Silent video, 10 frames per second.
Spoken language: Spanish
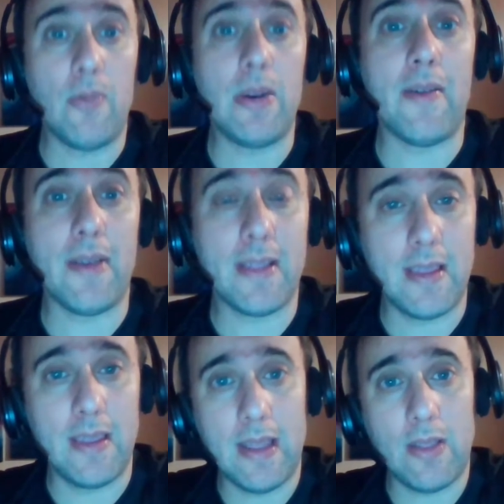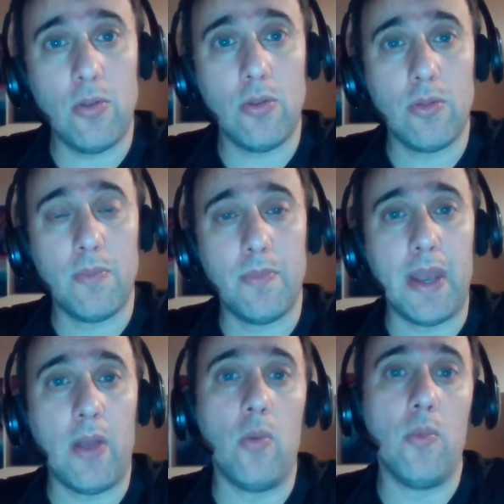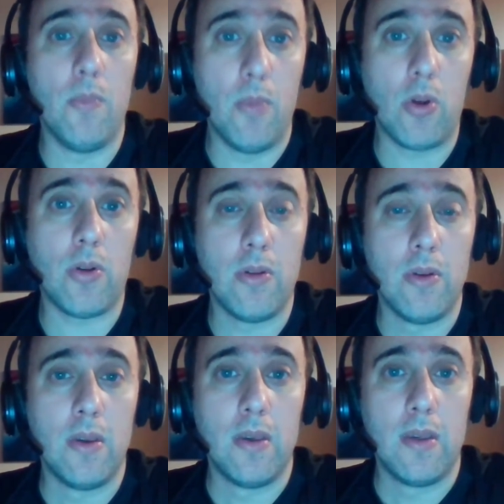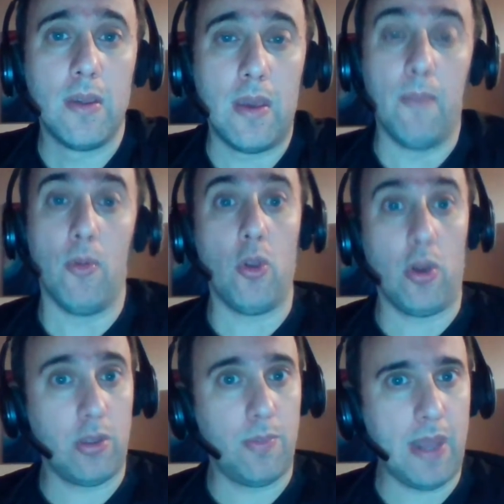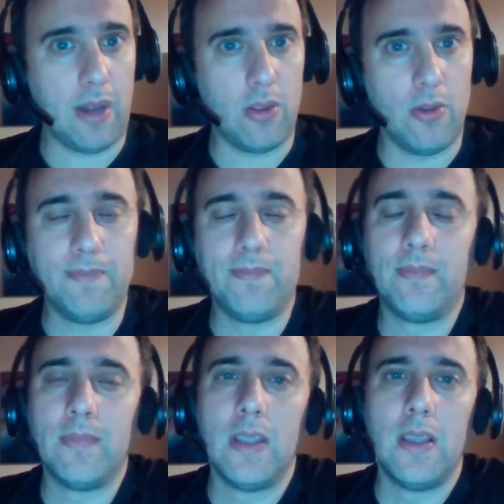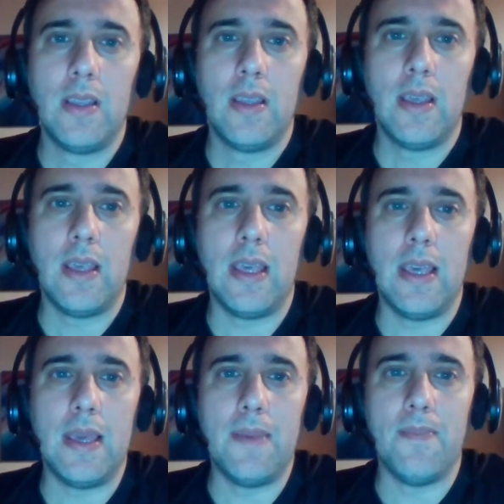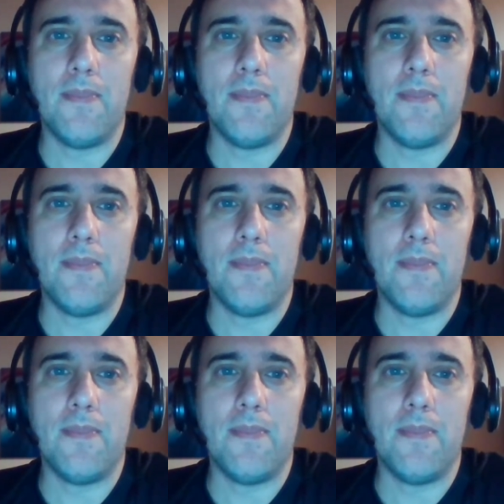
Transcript: a una base de datos para un mock en modo experto, eh,